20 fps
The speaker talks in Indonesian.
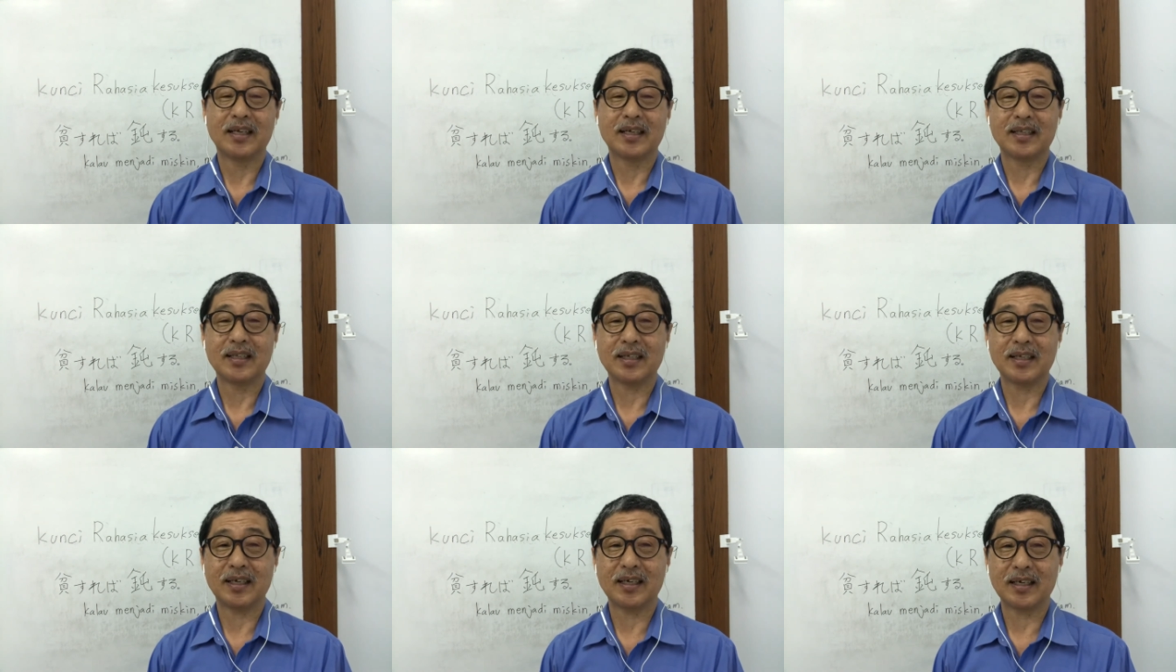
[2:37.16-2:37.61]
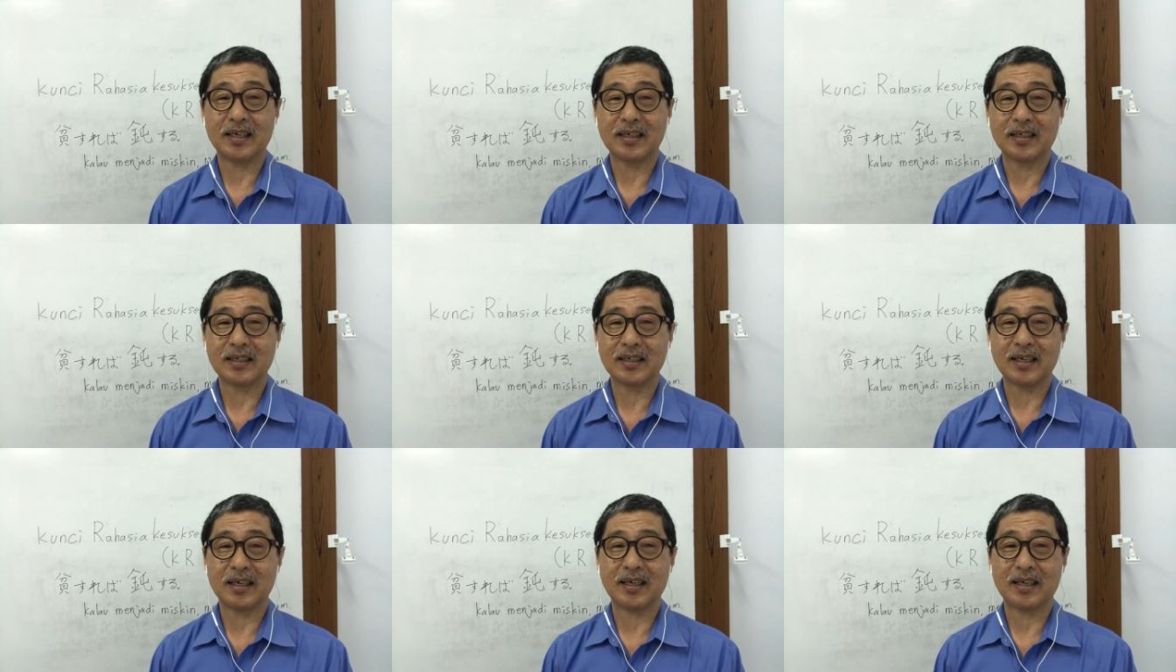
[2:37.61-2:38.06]
dan
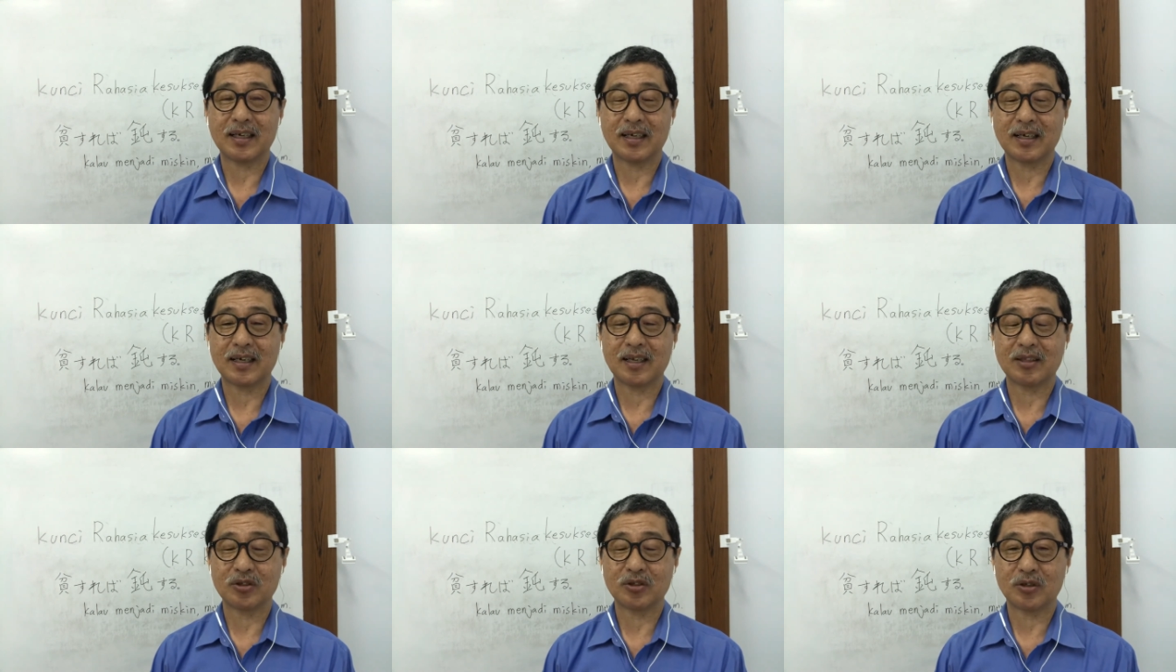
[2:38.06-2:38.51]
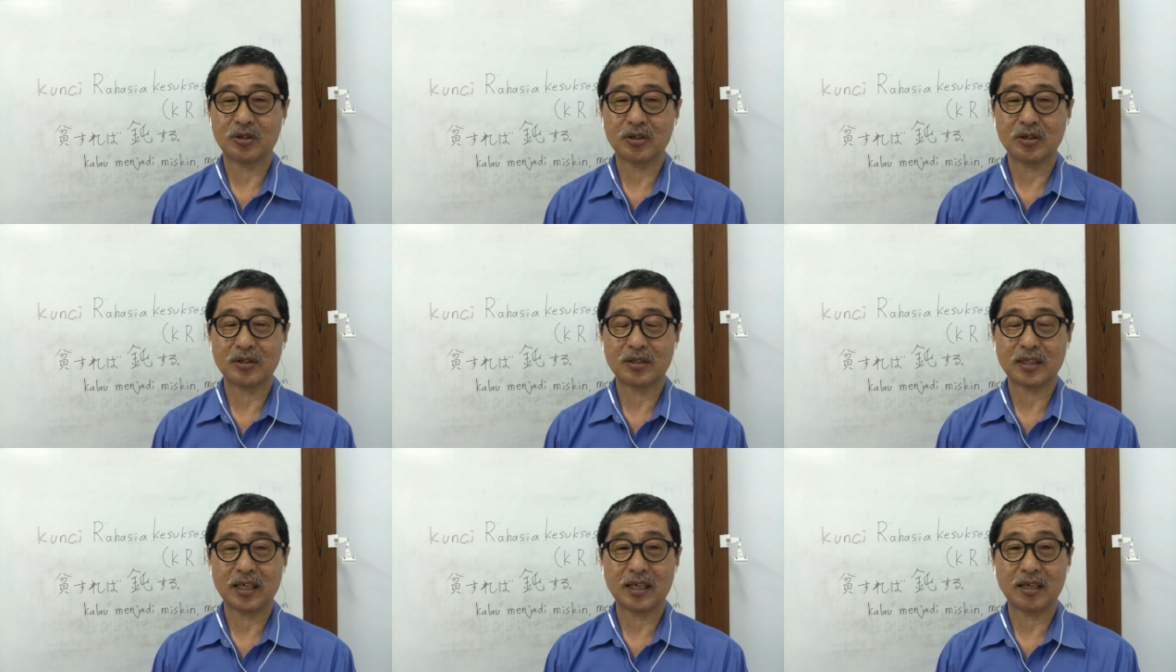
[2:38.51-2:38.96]
ya kantor
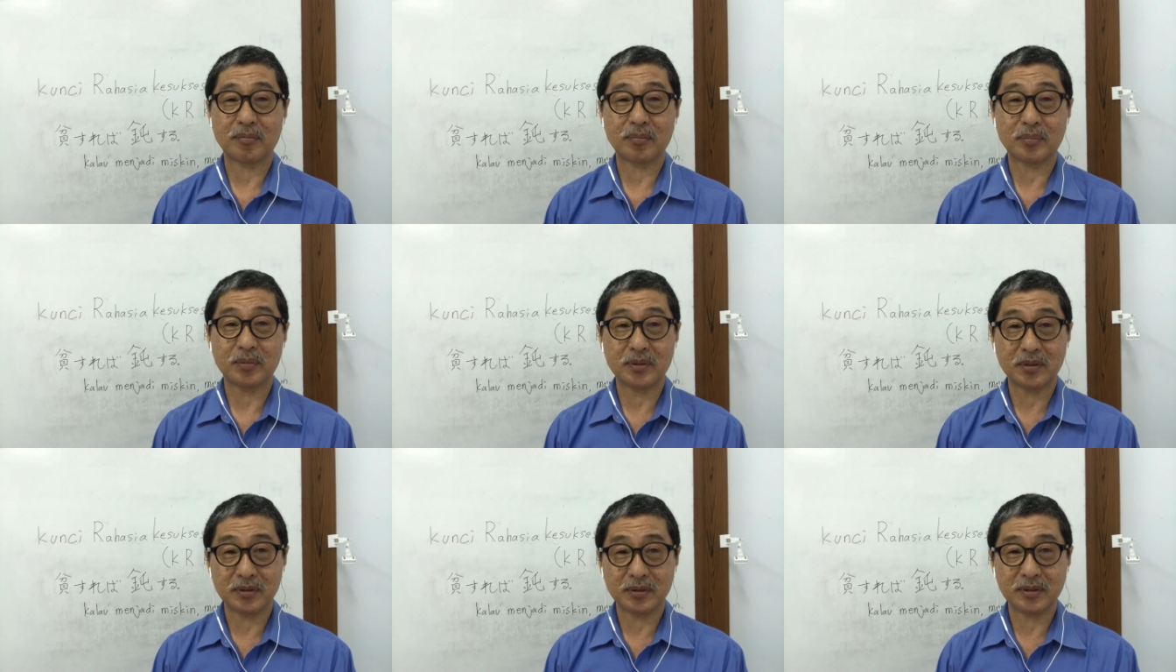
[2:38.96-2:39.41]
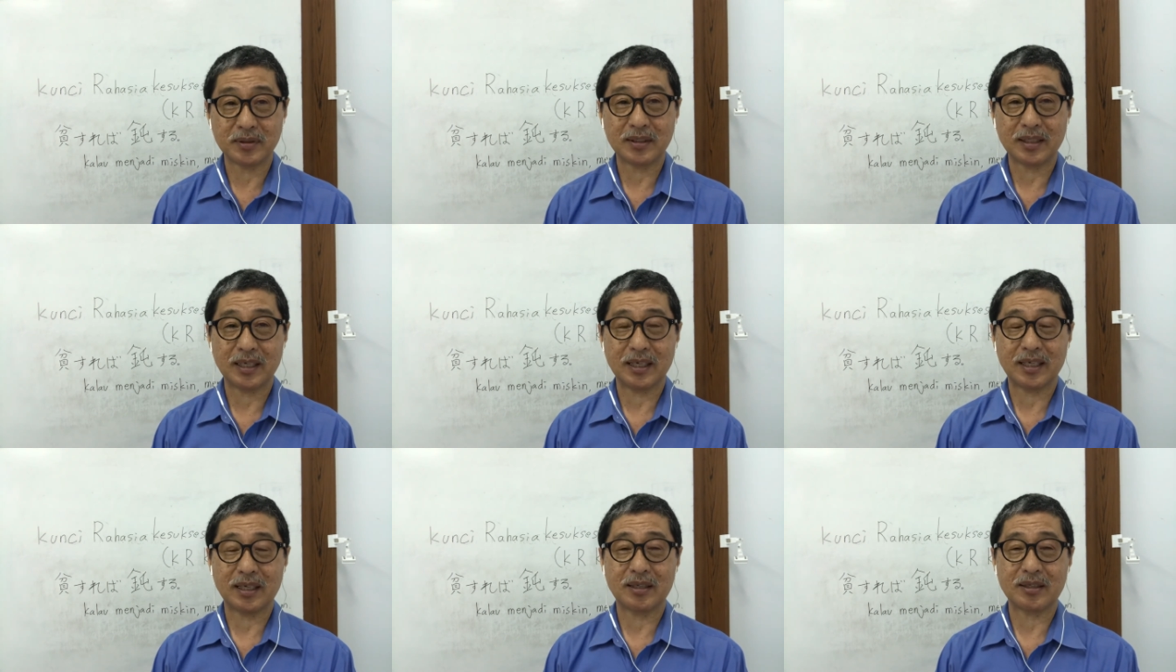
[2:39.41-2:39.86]
saya pun
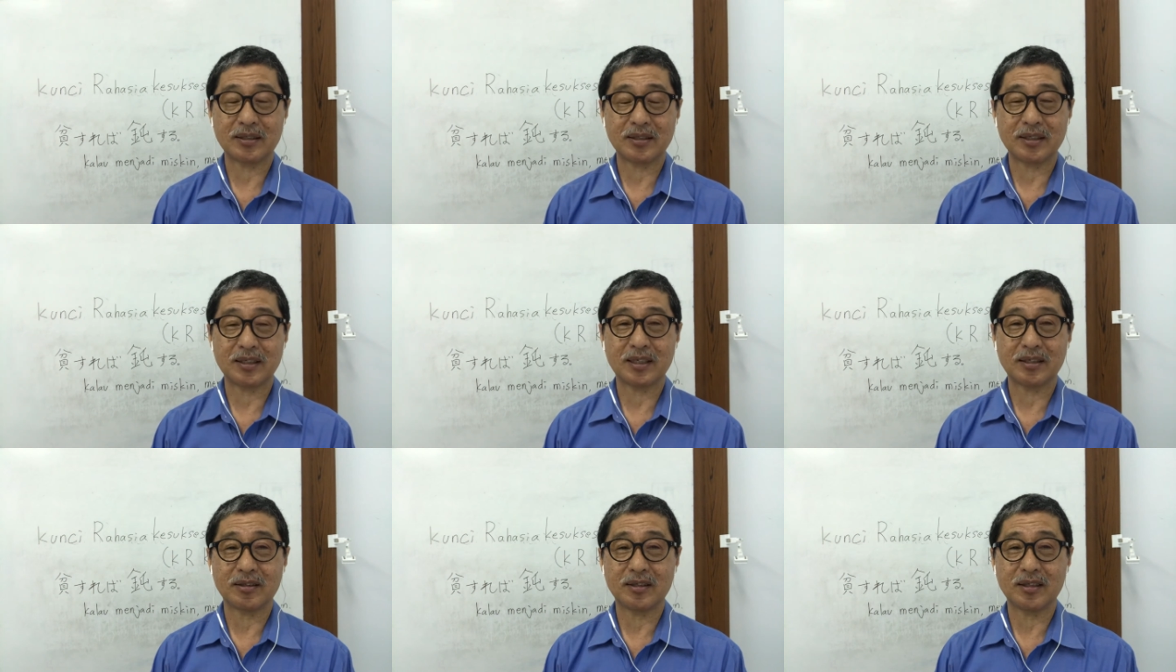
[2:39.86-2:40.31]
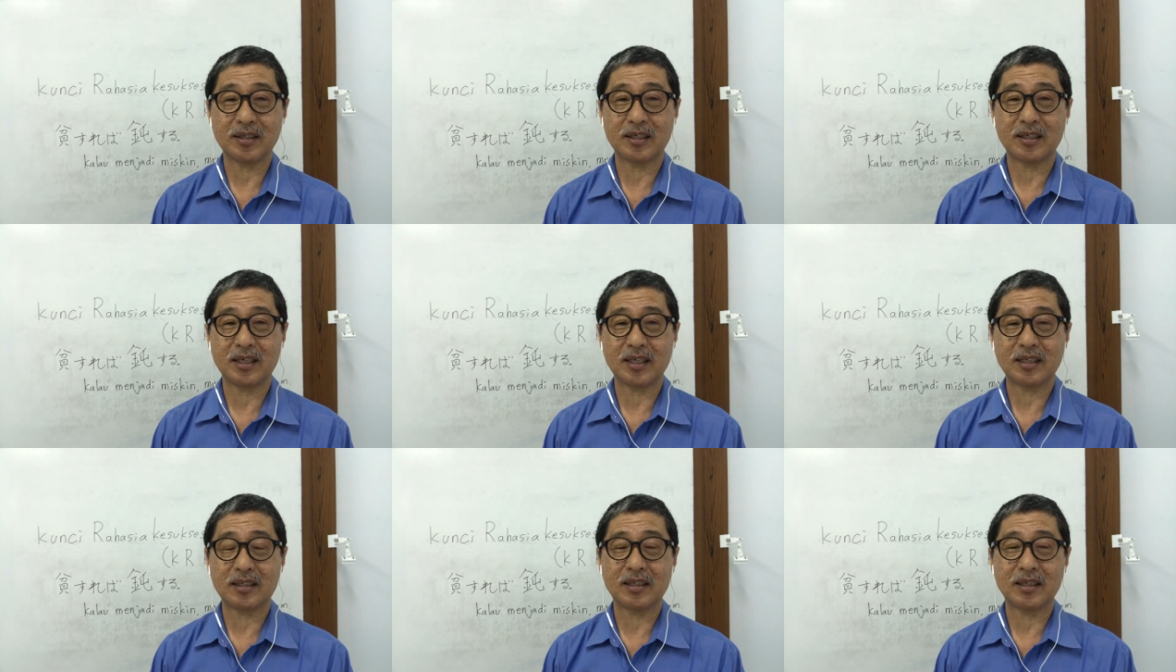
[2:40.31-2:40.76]
ya
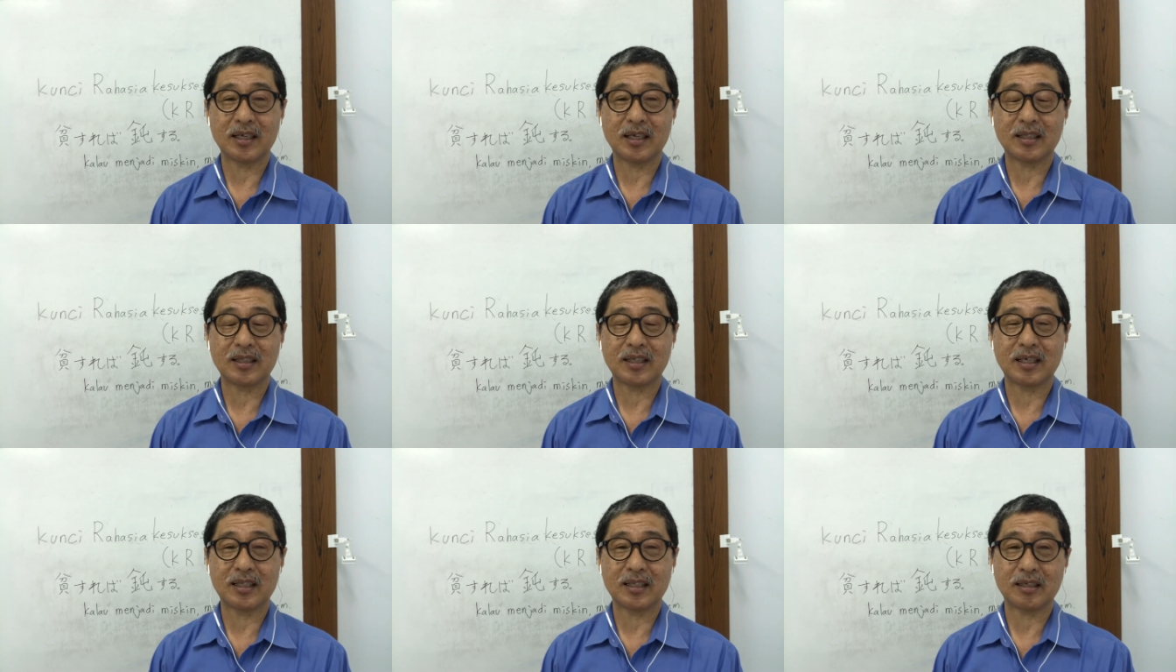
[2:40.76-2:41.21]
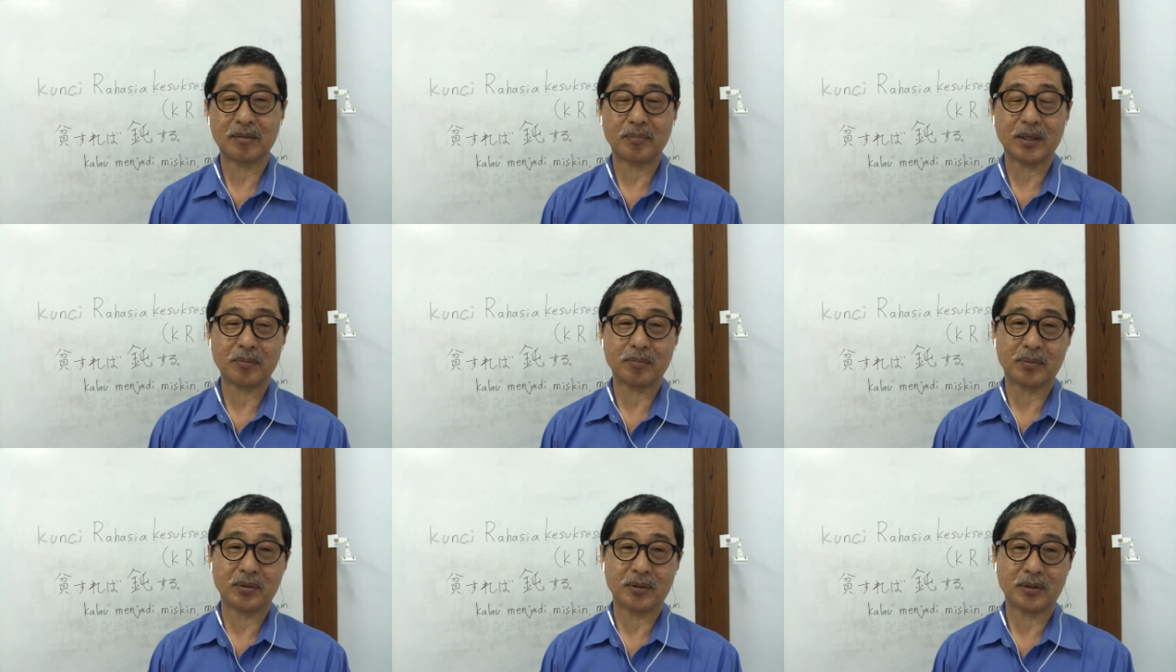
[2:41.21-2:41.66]
sedikit-sedikit ada
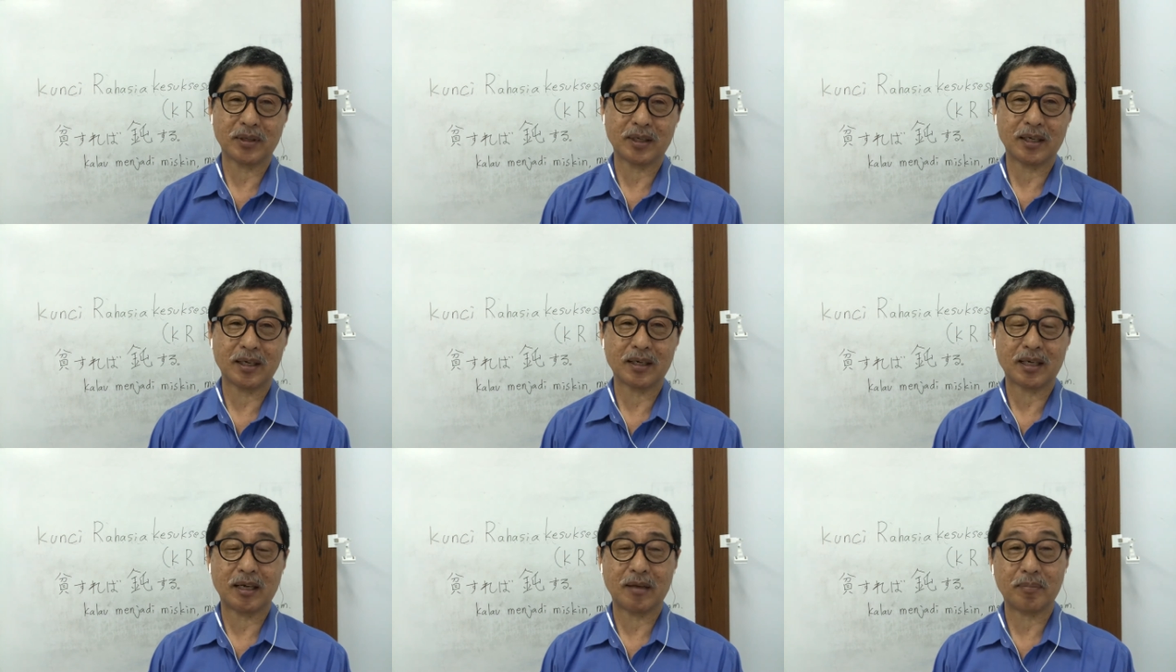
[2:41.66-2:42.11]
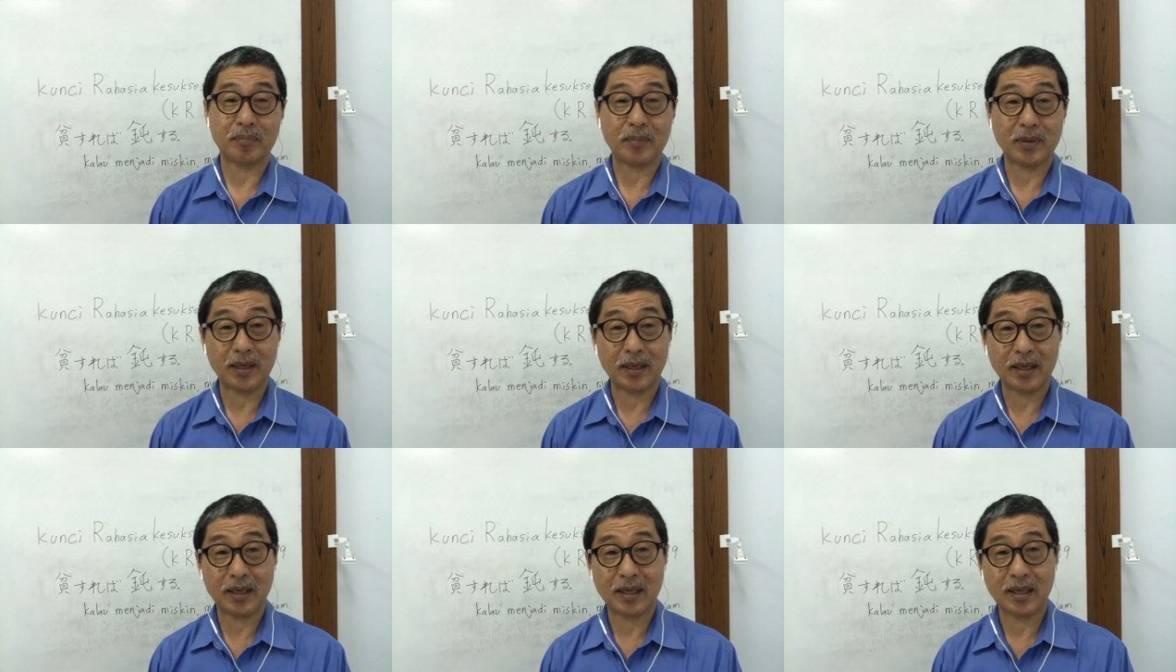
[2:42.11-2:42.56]
dapat proyek
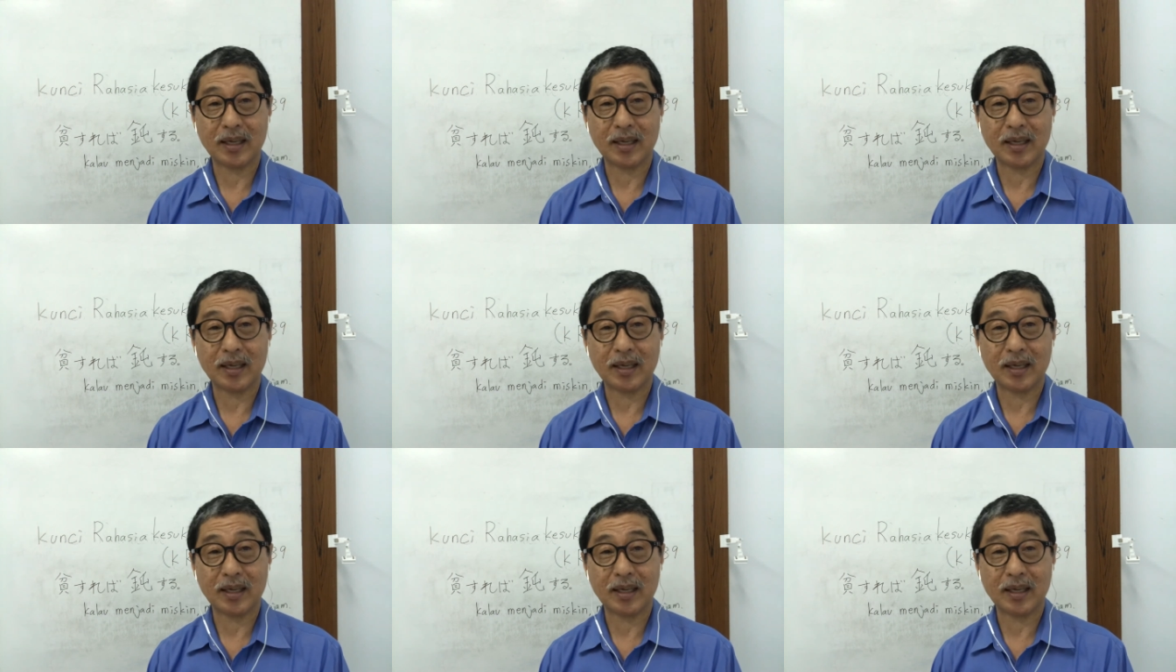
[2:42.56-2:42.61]
apa